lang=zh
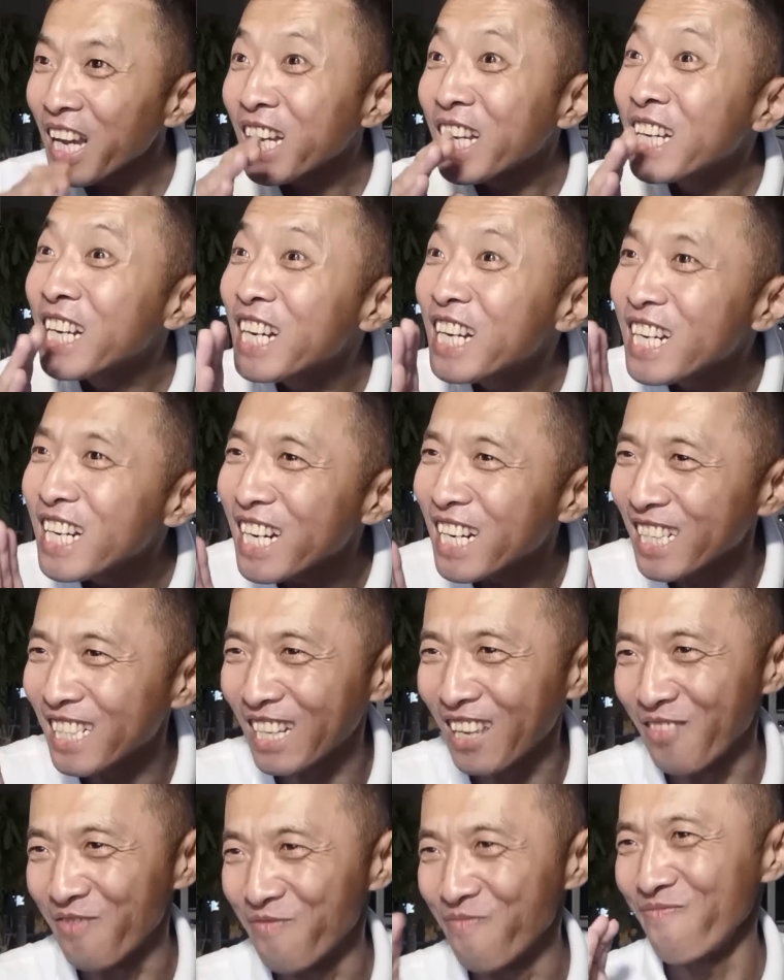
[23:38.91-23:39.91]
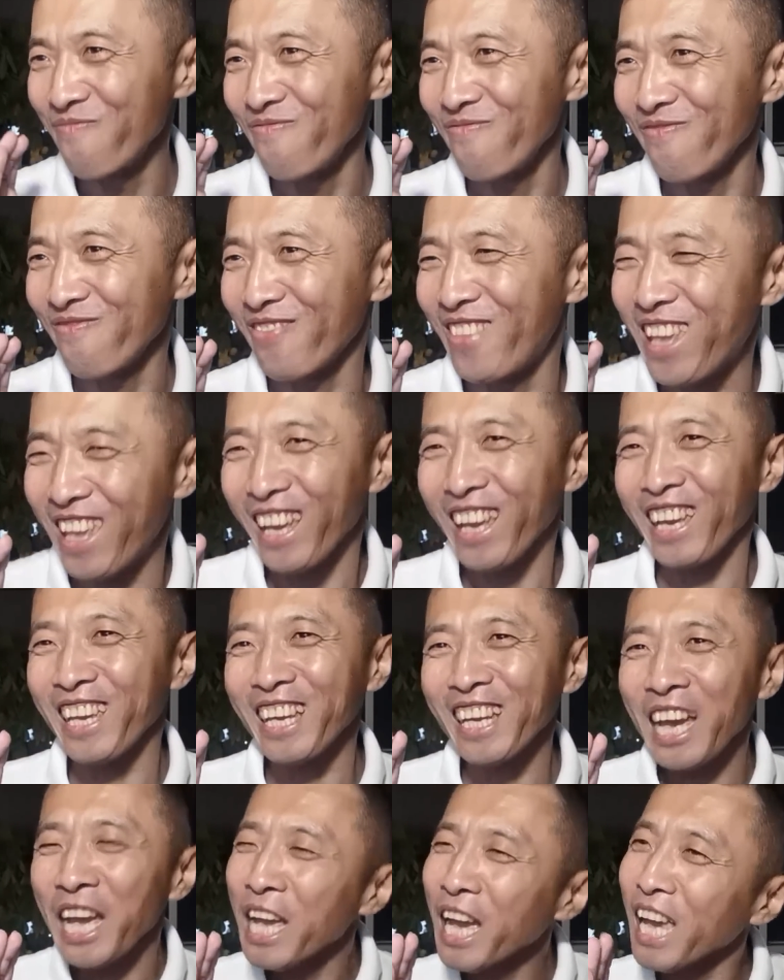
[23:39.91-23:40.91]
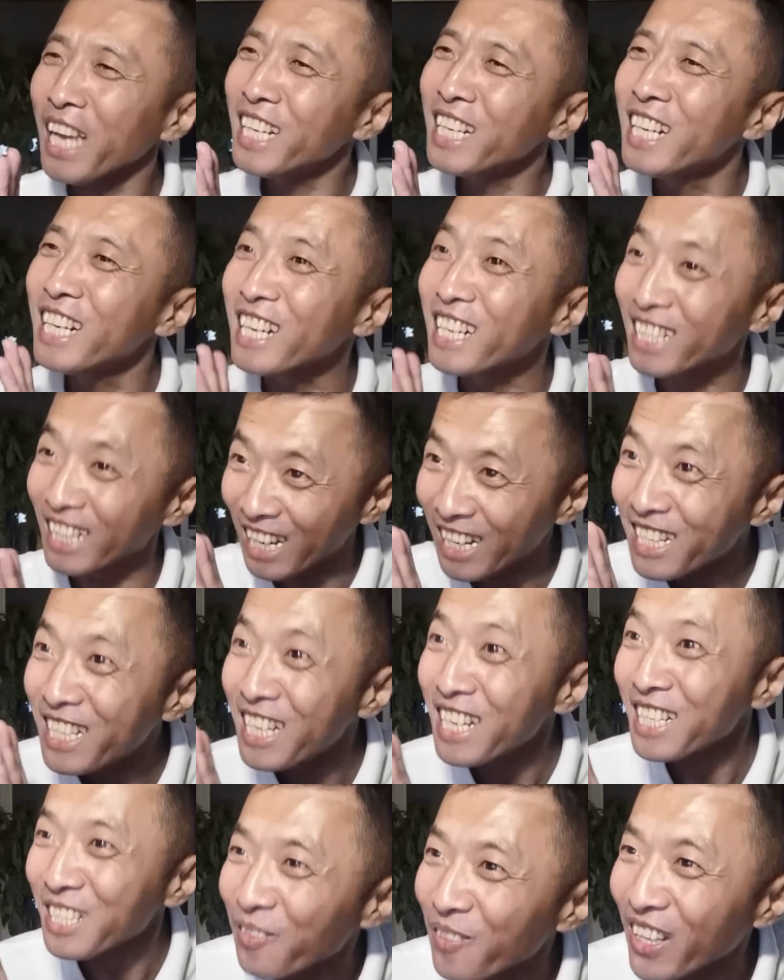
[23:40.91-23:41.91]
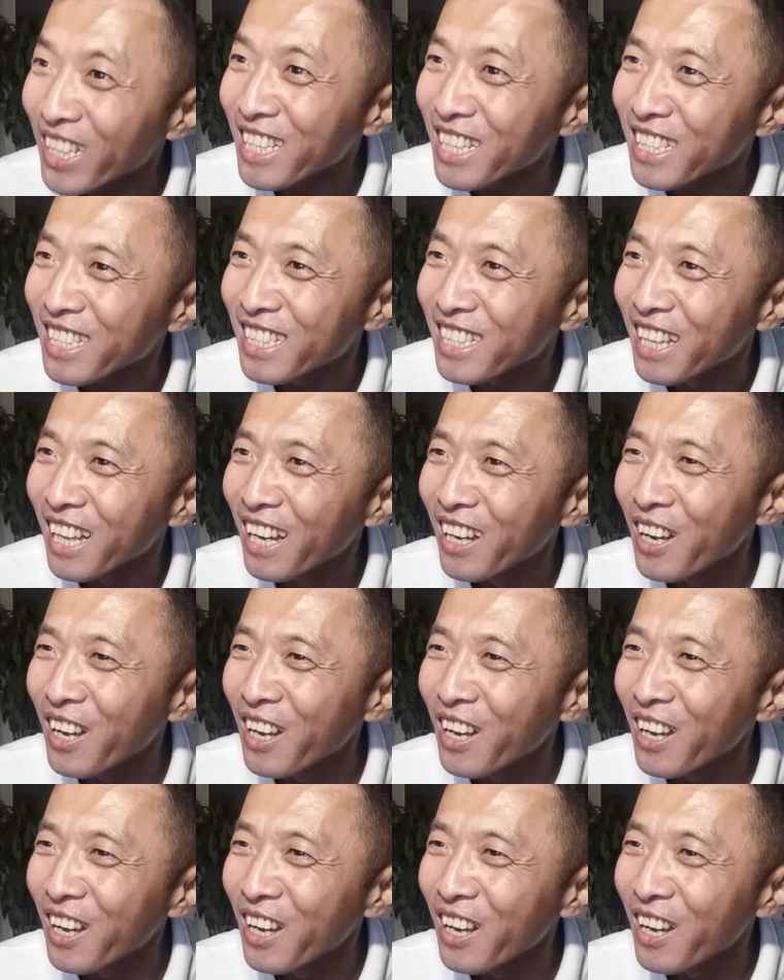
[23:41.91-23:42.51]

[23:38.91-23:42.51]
可人，哎哎，可人是什么意思呢？